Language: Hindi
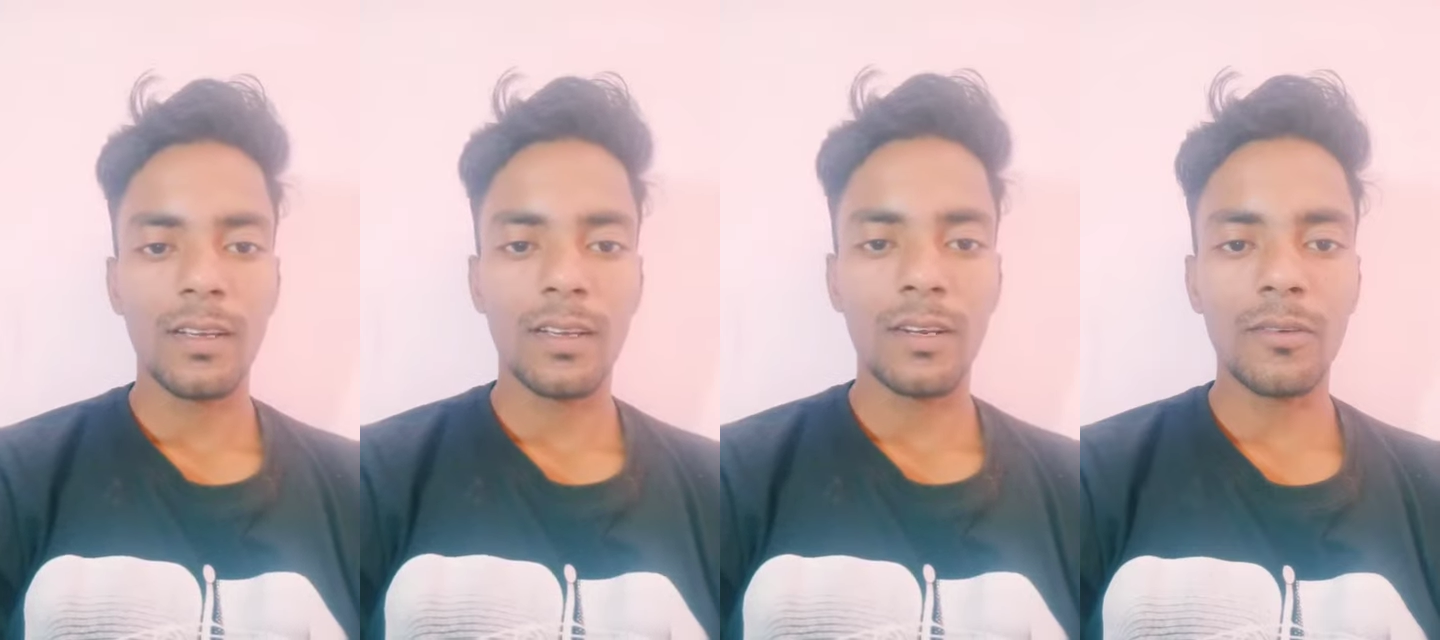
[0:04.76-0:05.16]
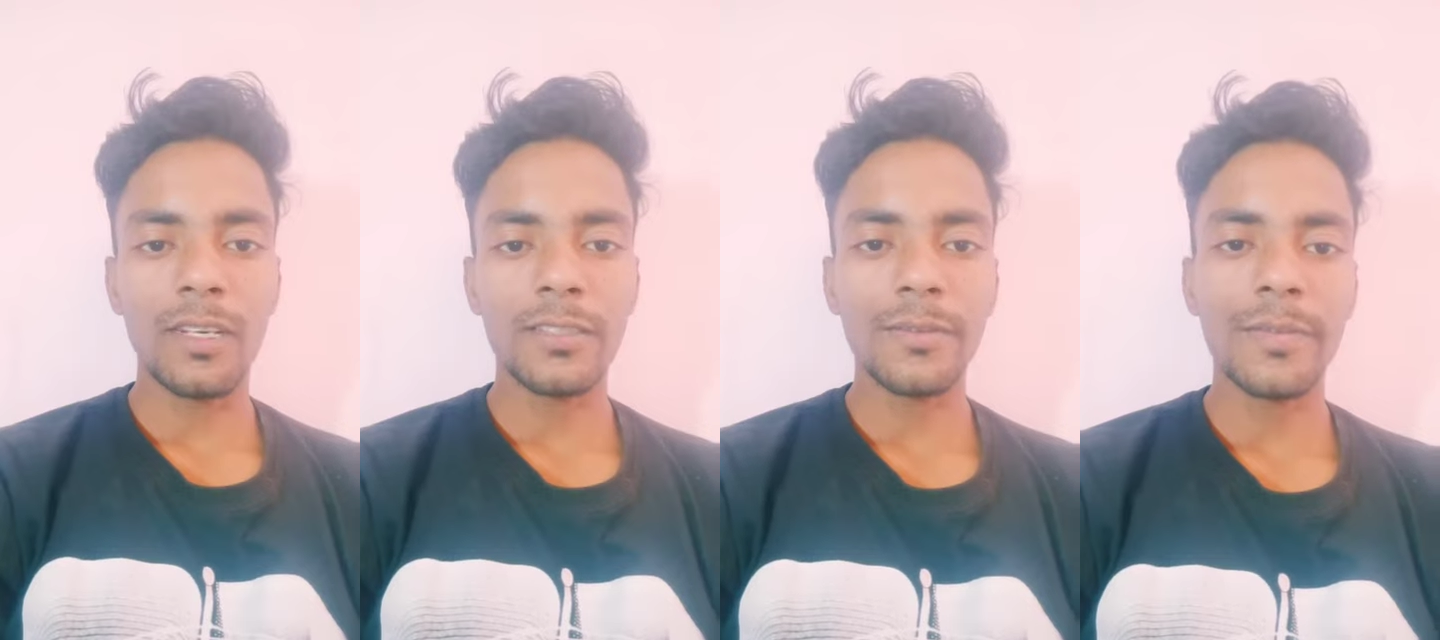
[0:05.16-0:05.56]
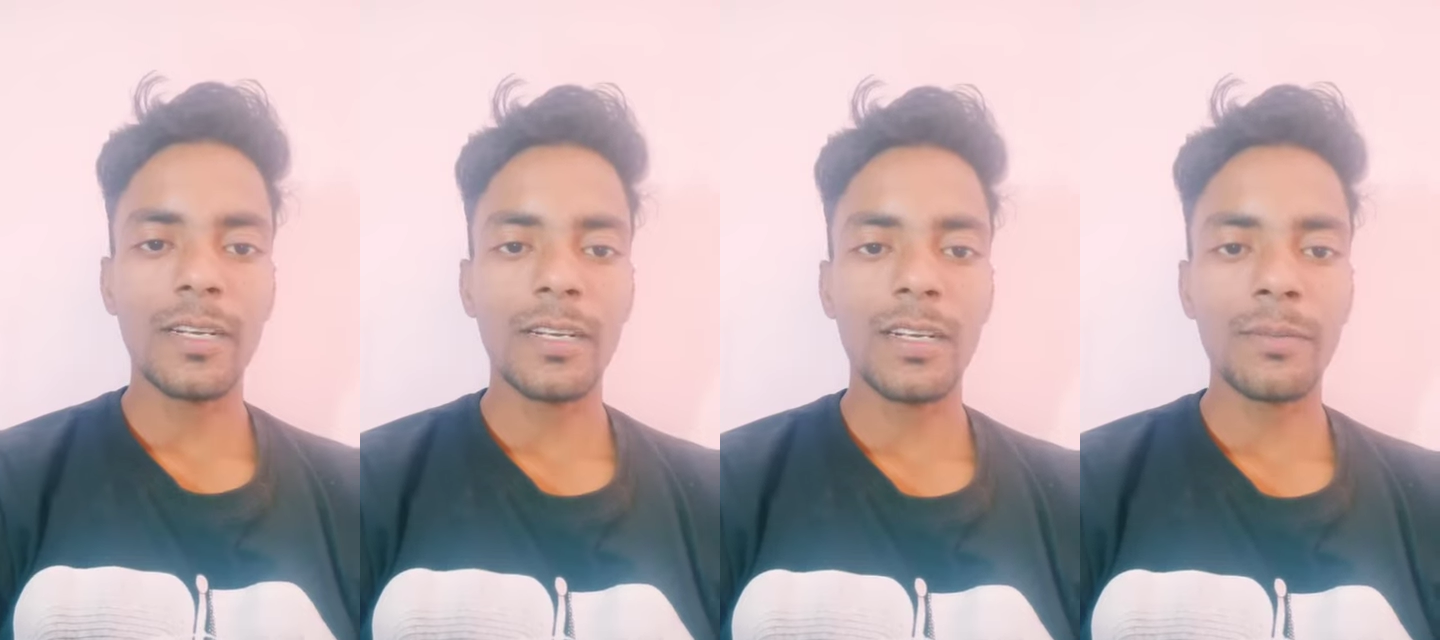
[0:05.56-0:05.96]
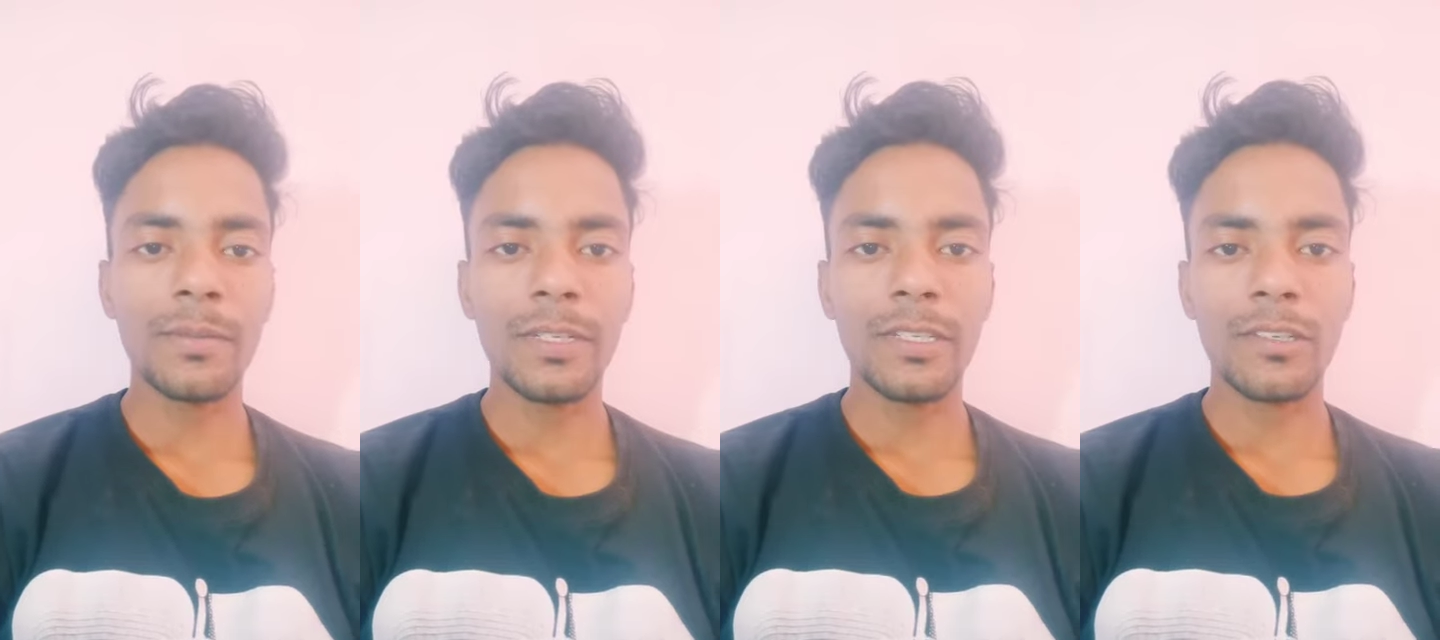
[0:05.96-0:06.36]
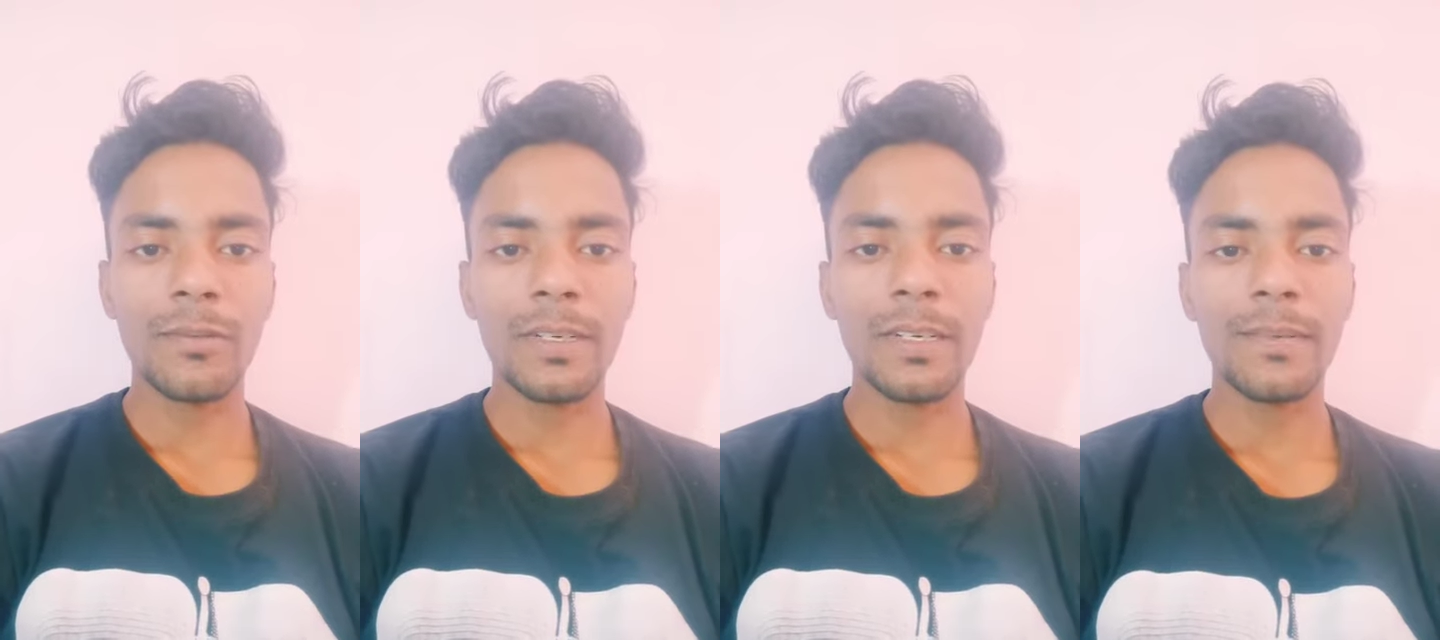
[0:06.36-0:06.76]
हेलो गाइस मेरा नाम है मनीष
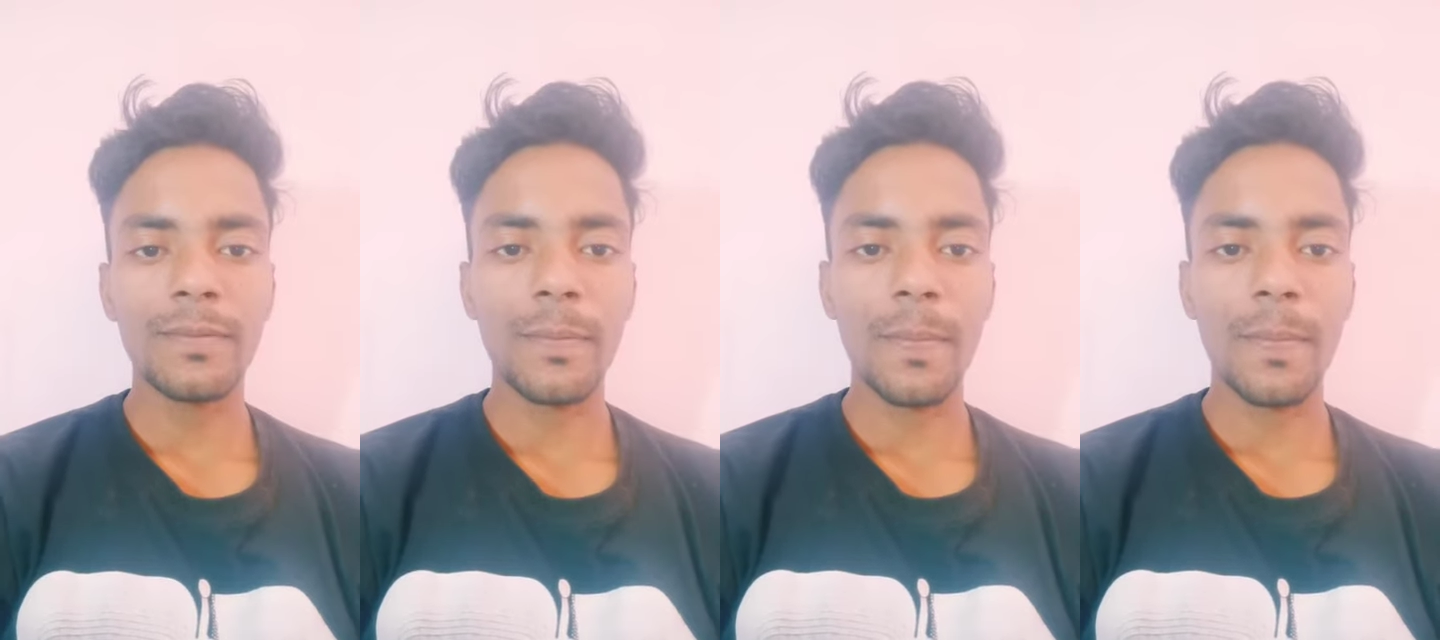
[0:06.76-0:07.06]
कुमार